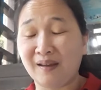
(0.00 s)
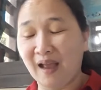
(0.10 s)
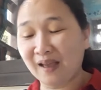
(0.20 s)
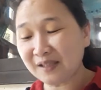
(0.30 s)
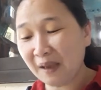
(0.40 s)

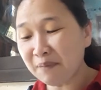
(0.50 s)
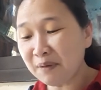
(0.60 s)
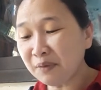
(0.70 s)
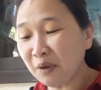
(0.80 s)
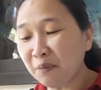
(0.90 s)
Ang sabi
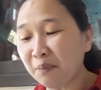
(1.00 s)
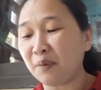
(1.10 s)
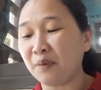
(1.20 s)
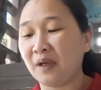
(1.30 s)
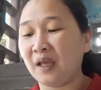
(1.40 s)
daw
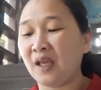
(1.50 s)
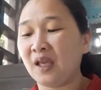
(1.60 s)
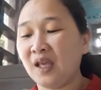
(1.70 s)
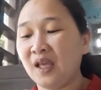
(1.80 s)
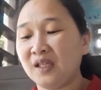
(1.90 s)
po eh,
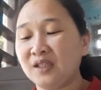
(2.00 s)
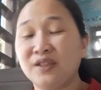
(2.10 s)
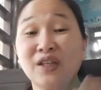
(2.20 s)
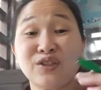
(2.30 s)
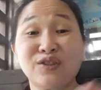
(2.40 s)

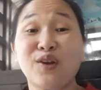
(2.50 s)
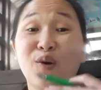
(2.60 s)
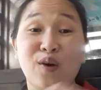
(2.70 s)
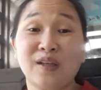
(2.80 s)
just the,